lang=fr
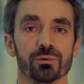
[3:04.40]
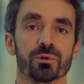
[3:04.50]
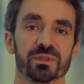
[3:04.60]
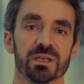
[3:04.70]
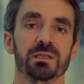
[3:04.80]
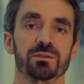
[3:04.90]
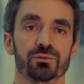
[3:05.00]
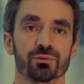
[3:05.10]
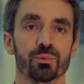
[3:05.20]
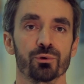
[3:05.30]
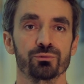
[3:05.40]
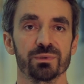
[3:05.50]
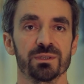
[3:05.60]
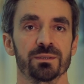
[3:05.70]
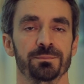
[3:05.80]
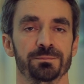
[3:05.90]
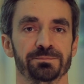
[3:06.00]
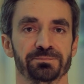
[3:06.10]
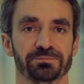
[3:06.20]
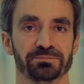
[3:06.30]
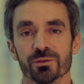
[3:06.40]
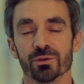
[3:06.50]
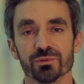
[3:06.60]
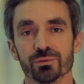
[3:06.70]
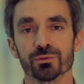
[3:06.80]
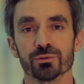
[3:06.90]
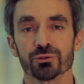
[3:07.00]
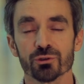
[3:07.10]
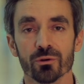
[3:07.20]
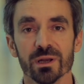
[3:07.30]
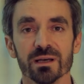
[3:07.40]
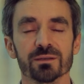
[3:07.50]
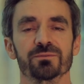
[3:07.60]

lieu dans lequel ils se sont produits. Dans ce champ-là,